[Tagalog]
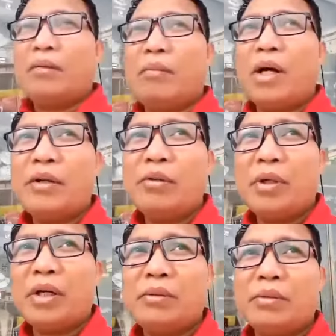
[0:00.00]

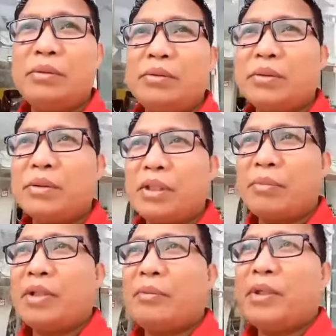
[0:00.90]
Mayong-mayong udto sa
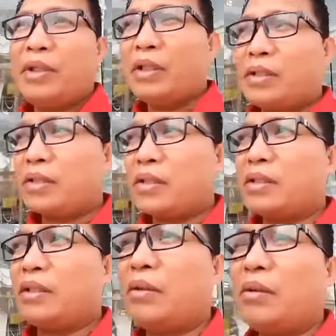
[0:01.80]
Pilipinas,
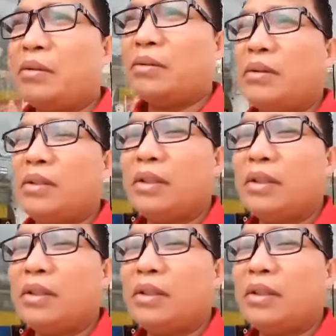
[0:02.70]
karon